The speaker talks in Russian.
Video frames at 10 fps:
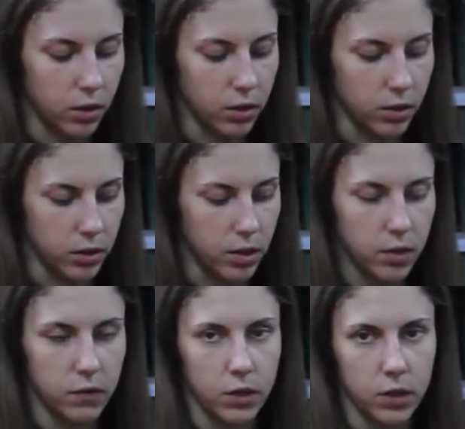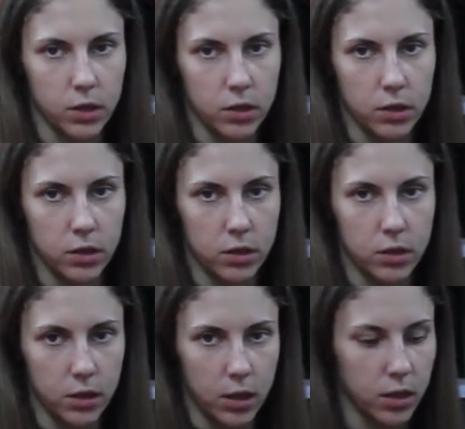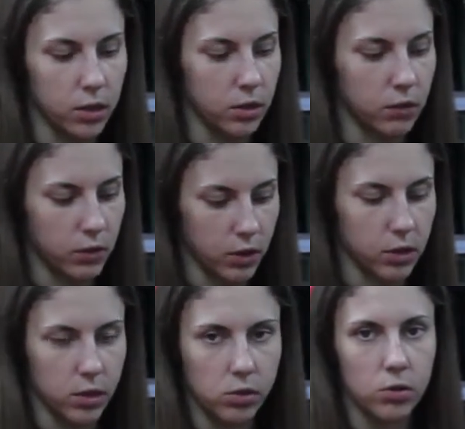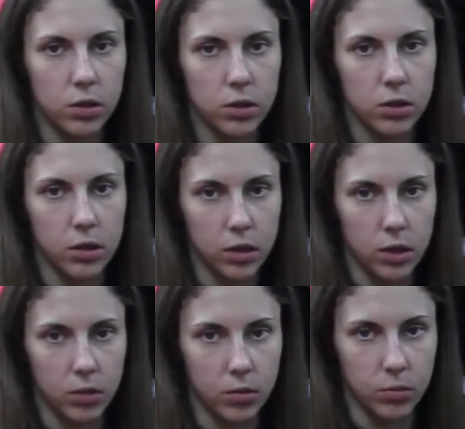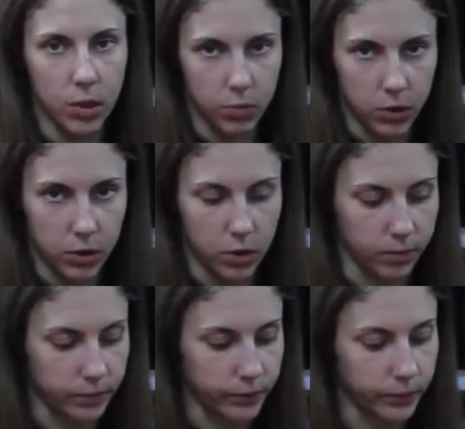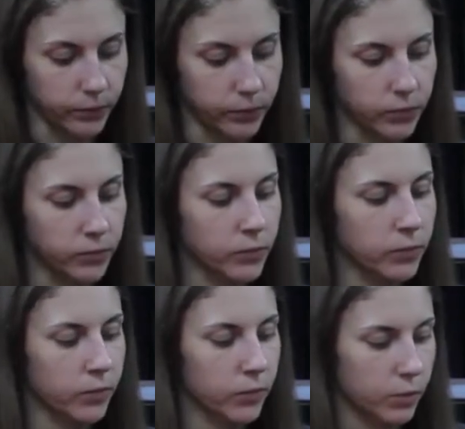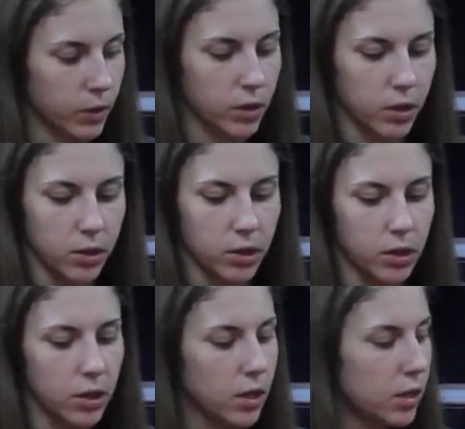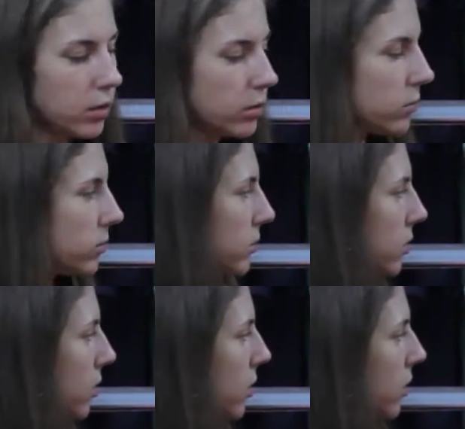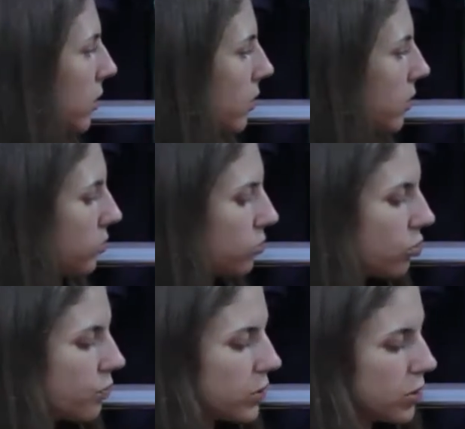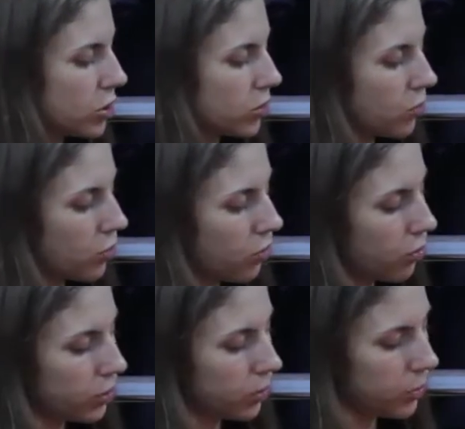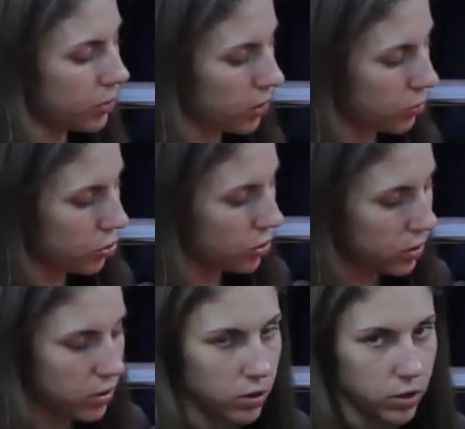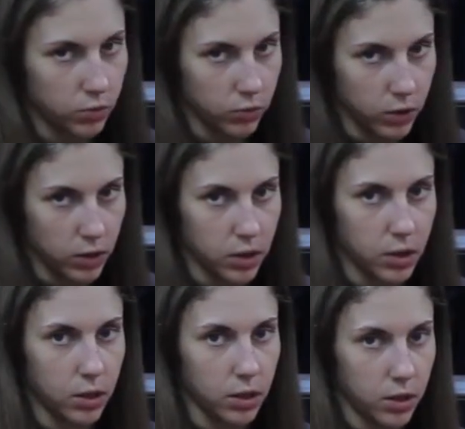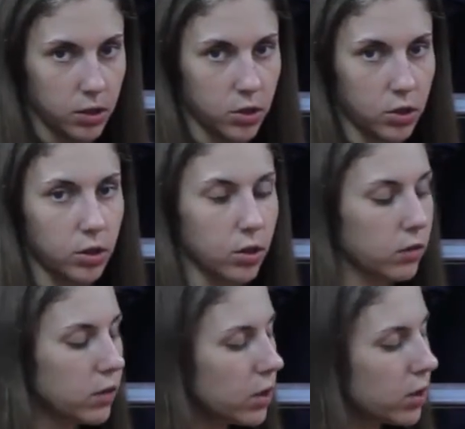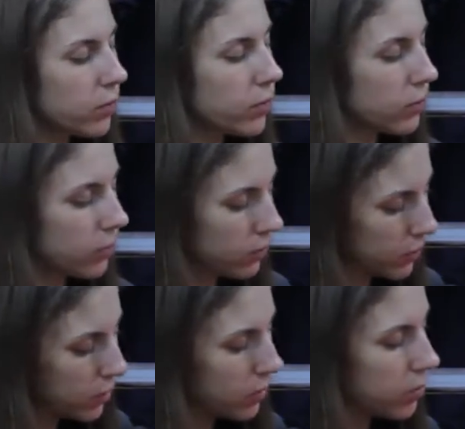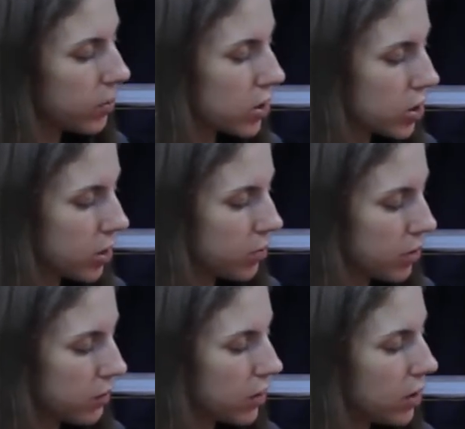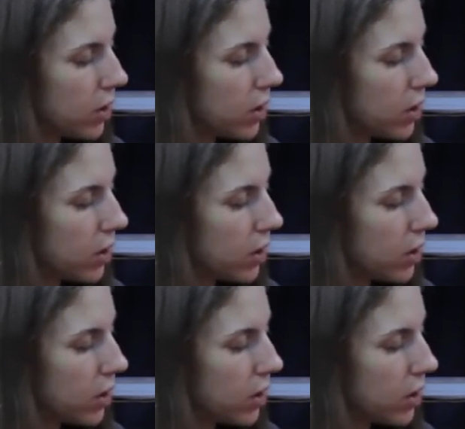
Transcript: А здесь верхний ткань, верхний слой – это пропитка. Модель недорогая, удобнее, чем кофта, потому что есть какая-то защита от влаги, небольшая, правда